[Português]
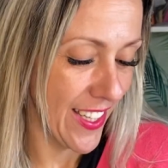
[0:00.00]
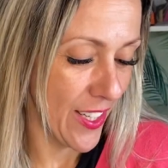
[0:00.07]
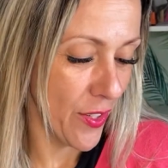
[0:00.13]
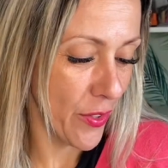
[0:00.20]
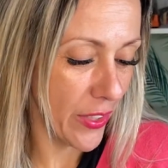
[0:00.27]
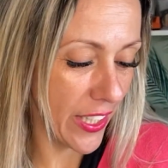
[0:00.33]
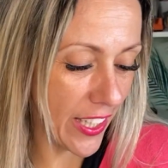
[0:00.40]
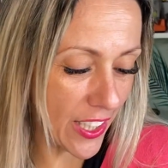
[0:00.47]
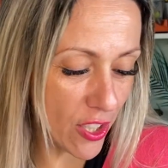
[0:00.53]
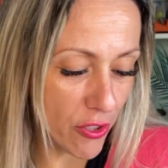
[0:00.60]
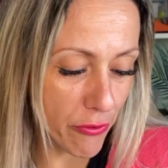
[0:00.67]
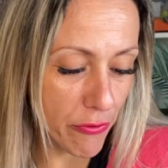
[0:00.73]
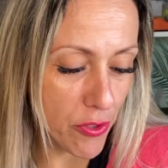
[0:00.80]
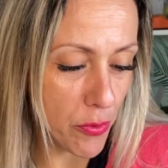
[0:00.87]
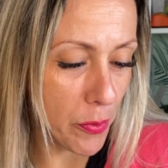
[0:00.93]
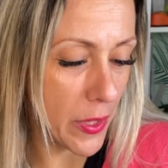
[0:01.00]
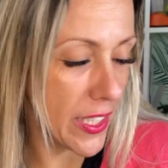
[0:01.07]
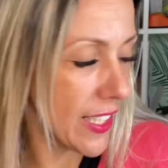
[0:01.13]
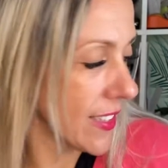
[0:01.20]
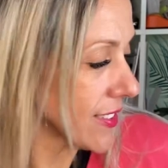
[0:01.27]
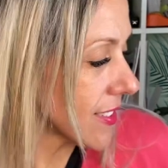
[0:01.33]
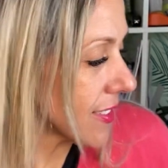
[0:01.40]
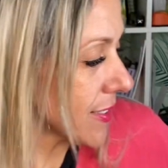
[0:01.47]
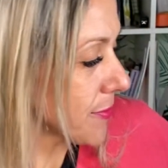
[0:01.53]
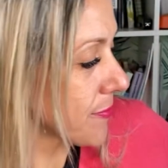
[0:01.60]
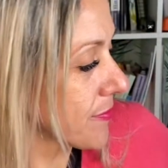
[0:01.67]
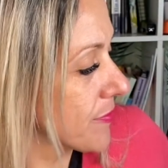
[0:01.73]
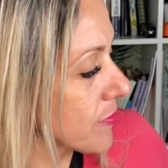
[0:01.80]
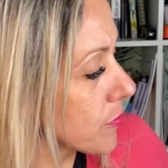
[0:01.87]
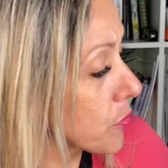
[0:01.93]
O que é que isto vos parece?
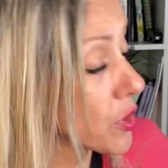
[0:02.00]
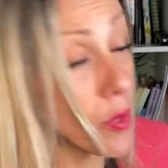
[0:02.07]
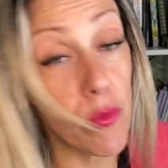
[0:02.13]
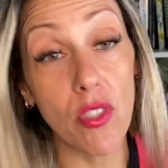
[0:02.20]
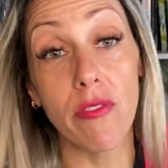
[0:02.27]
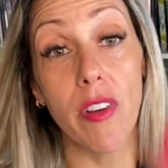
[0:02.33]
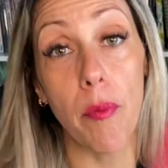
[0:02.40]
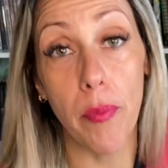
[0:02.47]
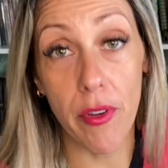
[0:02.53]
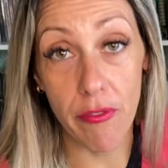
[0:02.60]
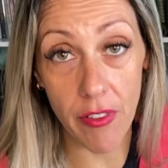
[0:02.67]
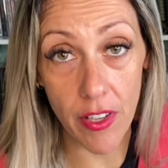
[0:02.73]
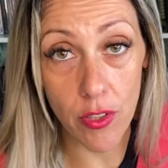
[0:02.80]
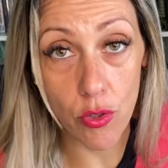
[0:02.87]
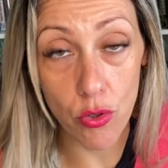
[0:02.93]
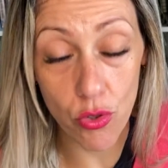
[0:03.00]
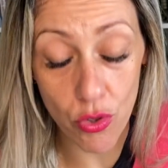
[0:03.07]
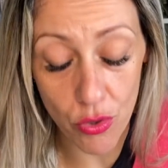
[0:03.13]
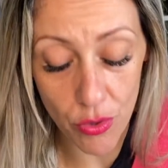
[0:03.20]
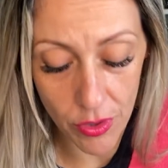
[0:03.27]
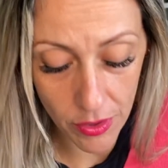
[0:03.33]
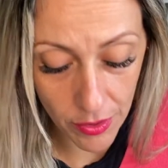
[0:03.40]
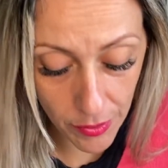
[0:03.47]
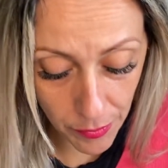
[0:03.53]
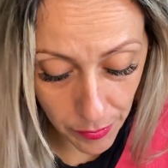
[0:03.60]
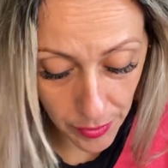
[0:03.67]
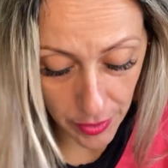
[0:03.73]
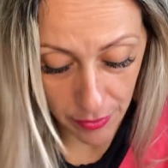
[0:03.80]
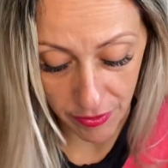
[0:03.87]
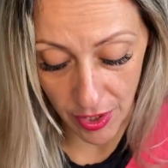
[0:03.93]
Podemos levar para vários,
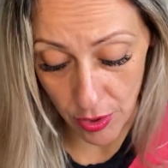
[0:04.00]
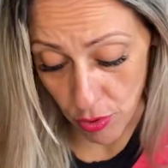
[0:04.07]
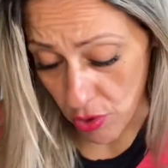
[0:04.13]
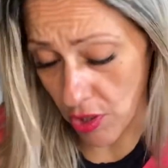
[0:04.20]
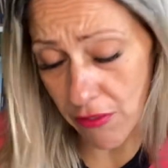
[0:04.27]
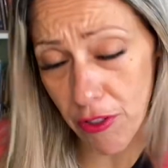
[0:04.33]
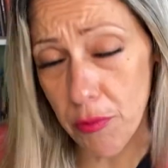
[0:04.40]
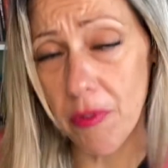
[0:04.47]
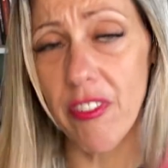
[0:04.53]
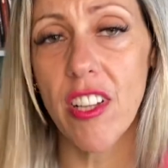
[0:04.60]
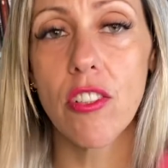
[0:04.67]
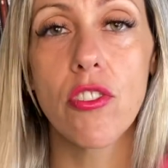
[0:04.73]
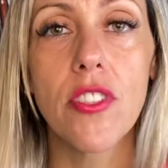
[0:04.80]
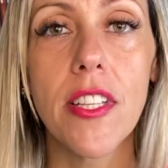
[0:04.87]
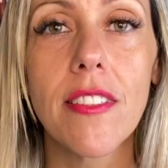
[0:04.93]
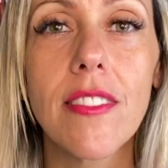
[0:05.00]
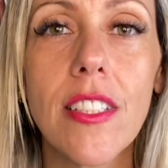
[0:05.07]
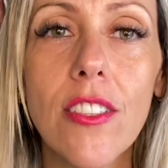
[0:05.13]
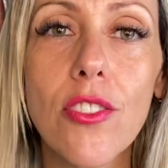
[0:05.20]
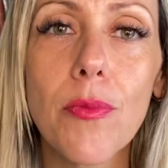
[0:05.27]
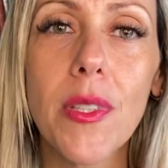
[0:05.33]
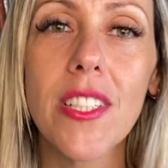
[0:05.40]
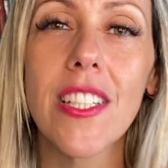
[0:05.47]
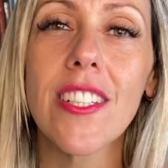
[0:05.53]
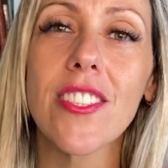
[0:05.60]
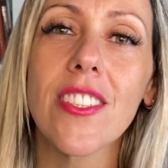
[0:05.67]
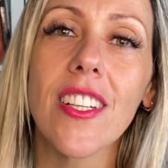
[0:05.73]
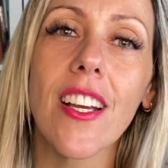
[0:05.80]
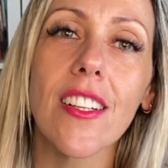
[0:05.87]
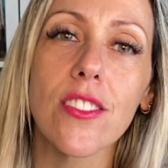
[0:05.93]
para vários níveis, para vários sentidos, mas
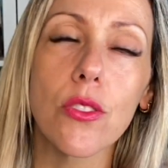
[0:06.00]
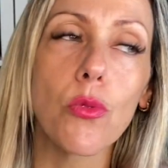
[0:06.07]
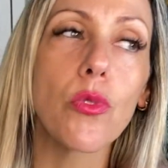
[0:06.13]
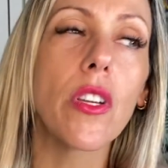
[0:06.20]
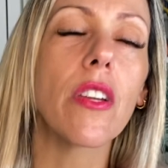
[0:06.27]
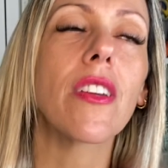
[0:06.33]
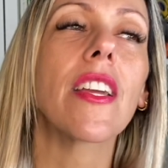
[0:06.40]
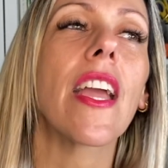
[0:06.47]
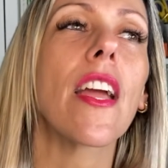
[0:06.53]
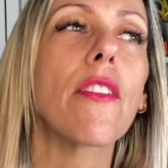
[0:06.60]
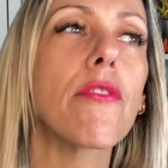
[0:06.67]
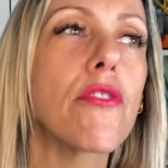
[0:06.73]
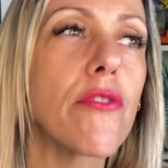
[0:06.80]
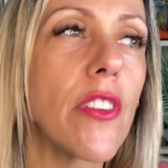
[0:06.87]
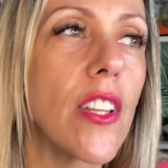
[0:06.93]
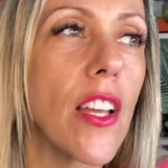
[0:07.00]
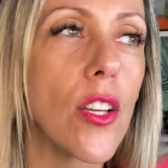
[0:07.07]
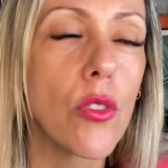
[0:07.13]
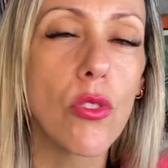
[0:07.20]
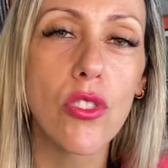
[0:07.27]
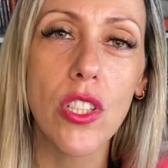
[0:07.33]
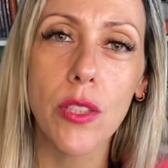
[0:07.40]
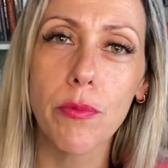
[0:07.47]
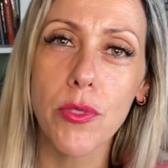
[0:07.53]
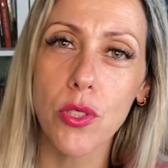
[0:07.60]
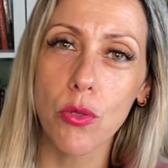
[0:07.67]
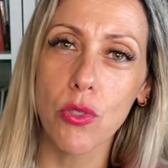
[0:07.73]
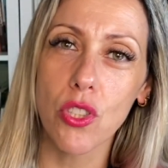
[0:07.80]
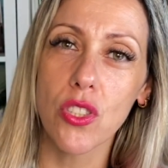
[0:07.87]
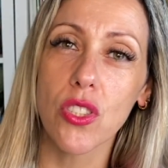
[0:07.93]
neste caso o que quero vos falar hoje é de
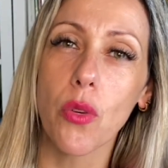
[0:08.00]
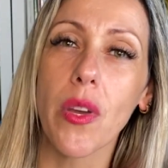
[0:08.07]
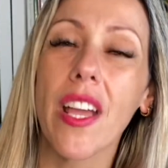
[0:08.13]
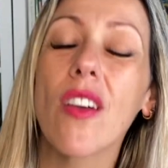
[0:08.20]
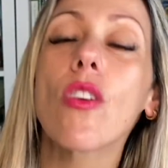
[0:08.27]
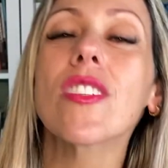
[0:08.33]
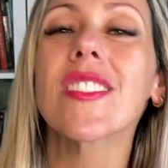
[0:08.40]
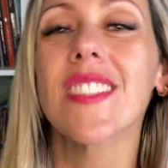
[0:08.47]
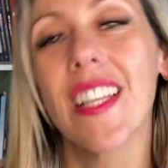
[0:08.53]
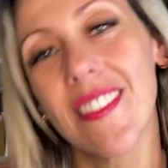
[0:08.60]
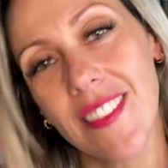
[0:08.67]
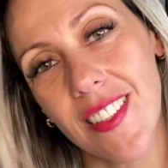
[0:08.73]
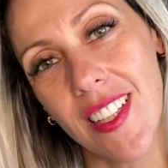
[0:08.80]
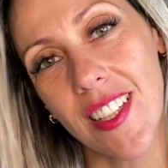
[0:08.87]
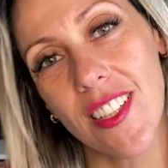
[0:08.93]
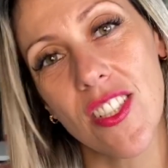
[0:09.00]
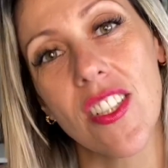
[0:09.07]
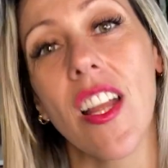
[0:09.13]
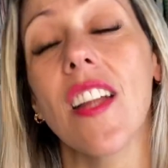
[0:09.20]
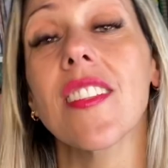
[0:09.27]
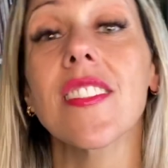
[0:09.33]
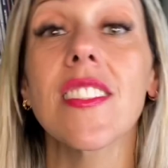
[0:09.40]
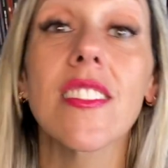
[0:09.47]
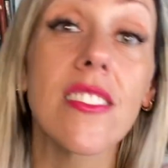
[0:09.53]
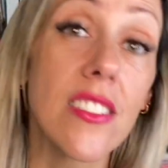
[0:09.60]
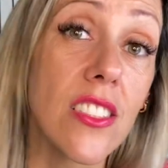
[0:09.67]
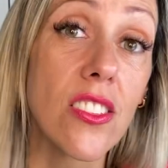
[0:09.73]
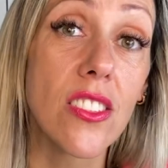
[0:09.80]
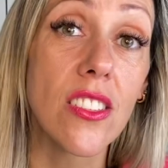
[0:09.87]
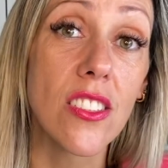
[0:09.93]
pessoas que são egocêntricas,
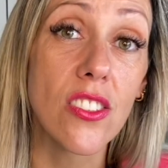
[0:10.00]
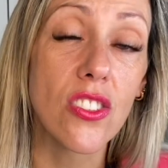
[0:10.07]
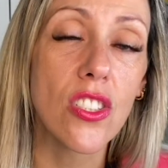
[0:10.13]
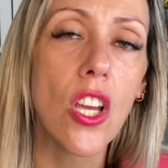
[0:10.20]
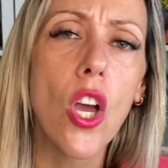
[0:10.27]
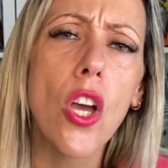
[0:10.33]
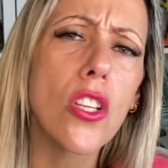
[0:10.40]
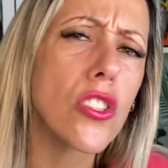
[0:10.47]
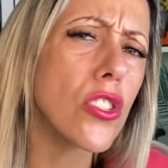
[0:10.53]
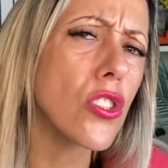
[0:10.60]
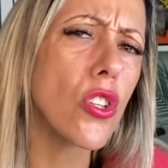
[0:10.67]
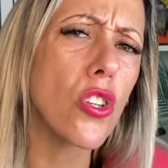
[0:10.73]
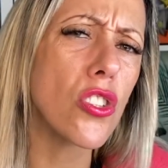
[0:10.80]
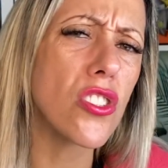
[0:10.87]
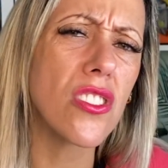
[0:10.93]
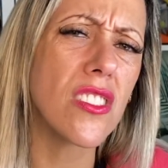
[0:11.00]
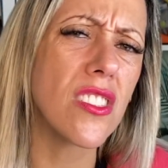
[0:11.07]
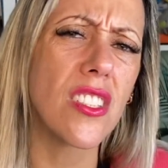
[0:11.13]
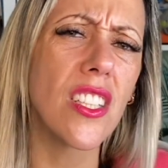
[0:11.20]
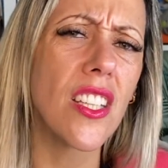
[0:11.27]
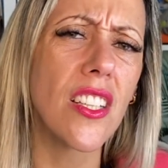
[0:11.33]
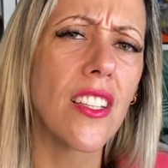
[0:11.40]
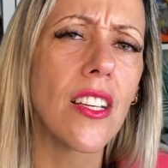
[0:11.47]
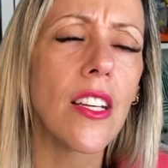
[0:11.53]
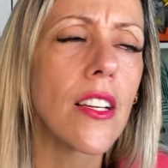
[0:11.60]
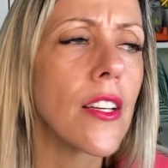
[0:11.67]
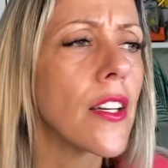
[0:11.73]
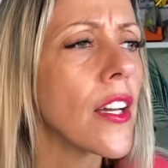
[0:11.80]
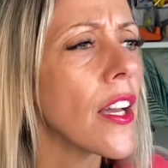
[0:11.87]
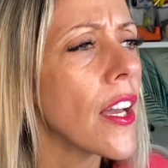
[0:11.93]
narcisistas, senhores de si,
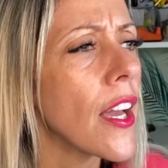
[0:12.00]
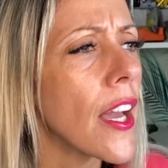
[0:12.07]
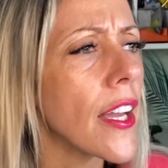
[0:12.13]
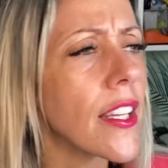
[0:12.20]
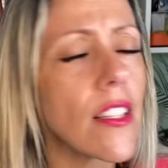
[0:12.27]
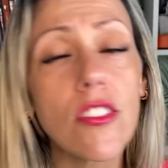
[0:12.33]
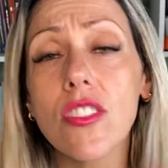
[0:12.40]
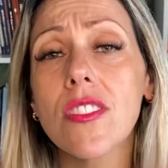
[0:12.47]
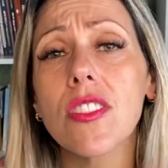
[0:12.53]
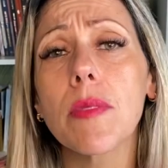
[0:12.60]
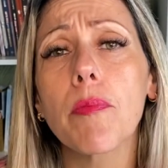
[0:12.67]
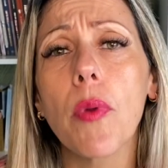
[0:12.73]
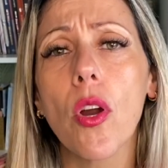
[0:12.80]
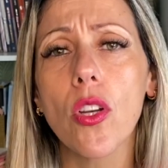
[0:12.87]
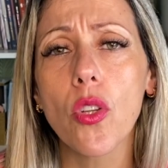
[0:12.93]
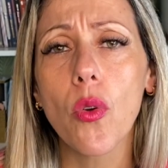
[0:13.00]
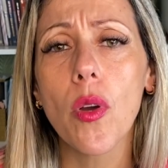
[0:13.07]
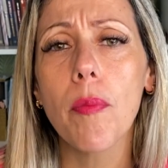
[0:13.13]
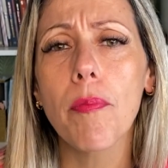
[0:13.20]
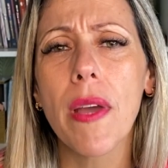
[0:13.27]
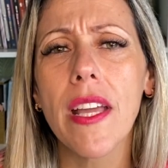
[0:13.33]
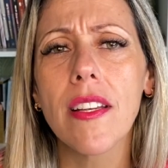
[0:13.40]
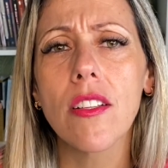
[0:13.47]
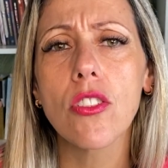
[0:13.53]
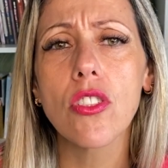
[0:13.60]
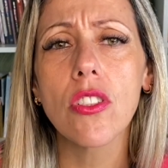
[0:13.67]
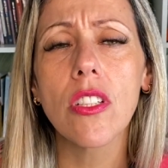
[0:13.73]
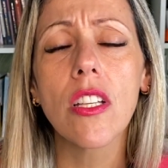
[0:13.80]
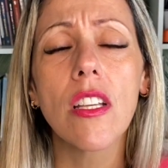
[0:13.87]
aqueles que se importam apenas